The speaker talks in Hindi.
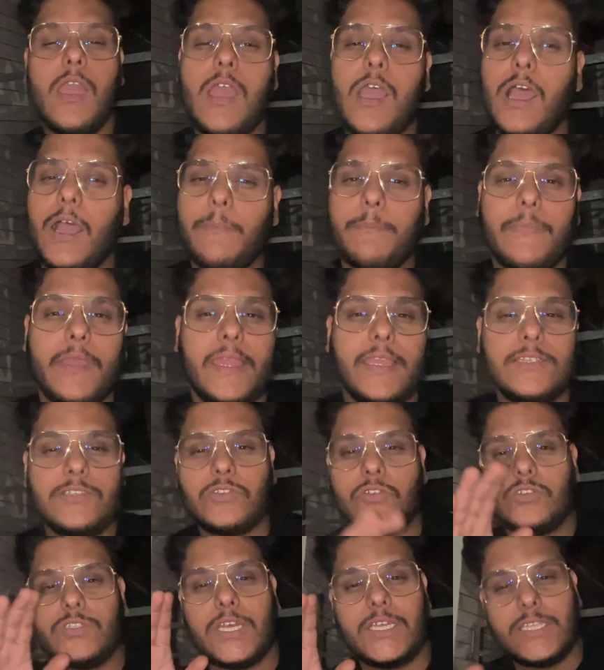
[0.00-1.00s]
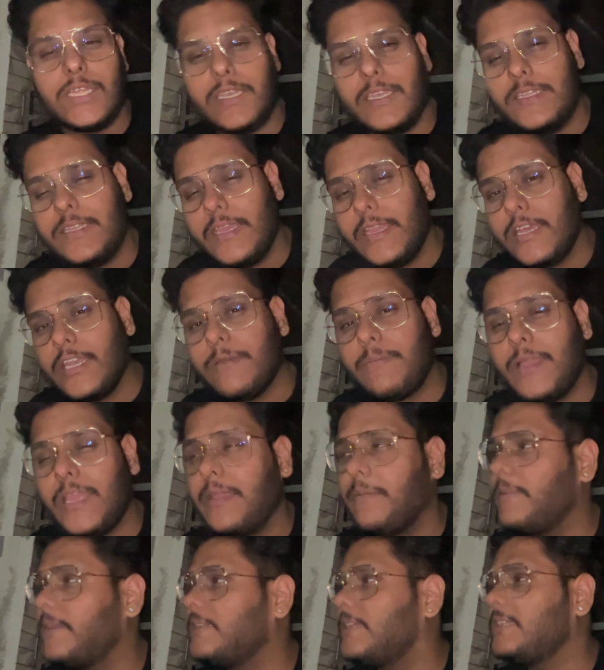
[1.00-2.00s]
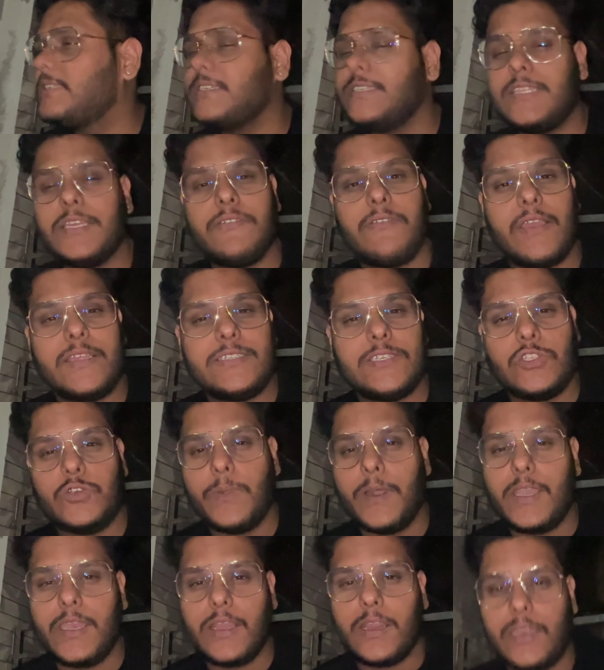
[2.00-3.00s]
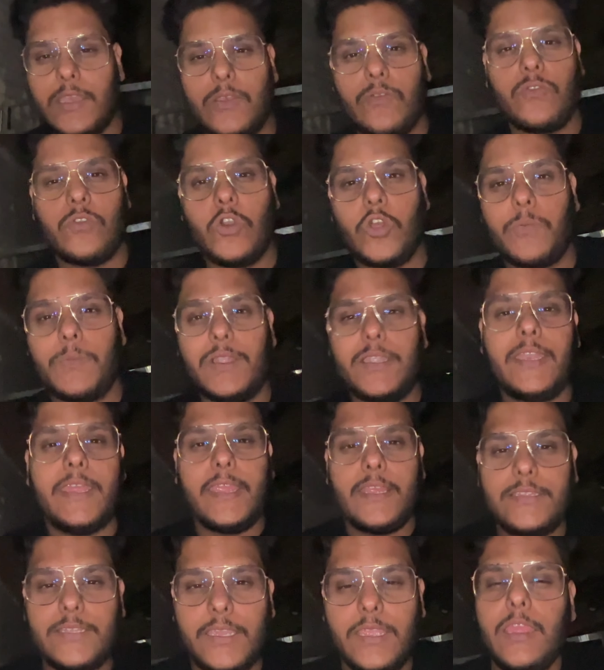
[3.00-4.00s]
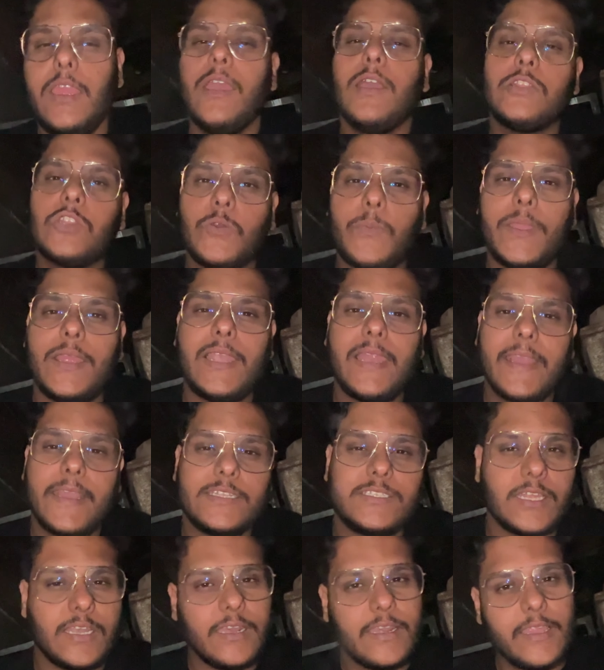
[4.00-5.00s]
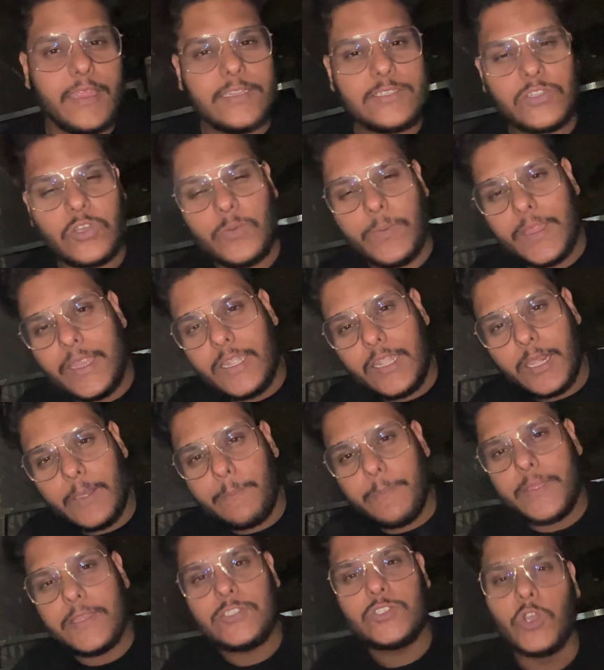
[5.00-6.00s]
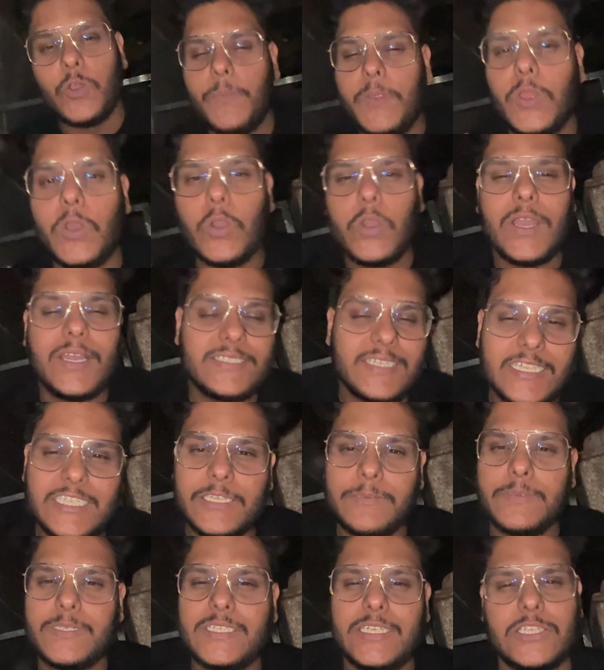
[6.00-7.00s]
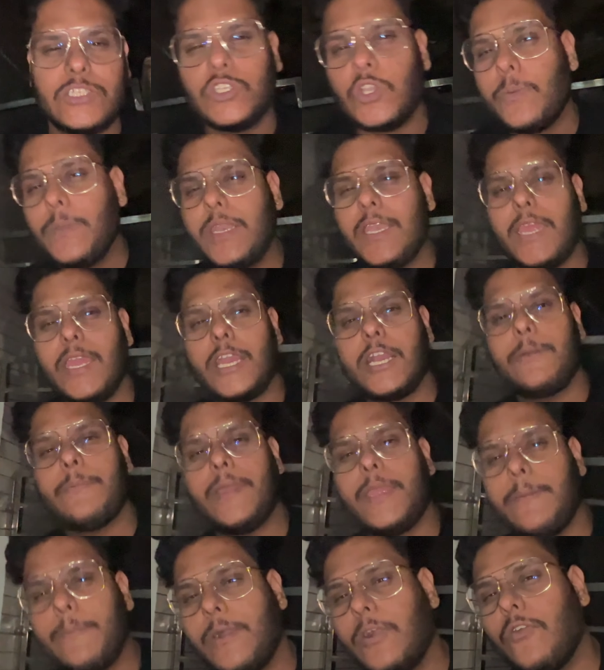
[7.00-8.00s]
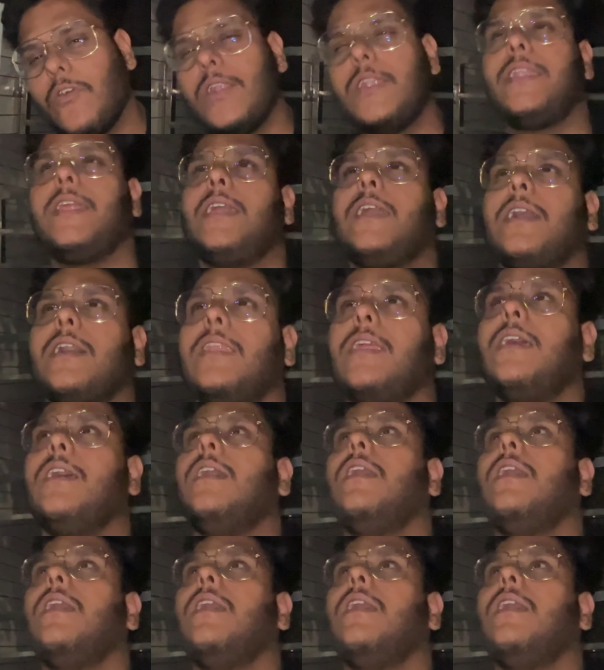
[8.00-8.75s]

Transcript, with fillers: अब मैं इसको ज़्यादा नहीं देख रहा भाई मैं जैसी थी वैसी दोबारा कर रहा हूँ नॉर्मल ठीक थी तो भाई लेके चल रहे हैं इसको भाई ट्रिप पे जो भी होगा जैसे भी सीन जो भी रहेगा भाई भगवान ठीक करे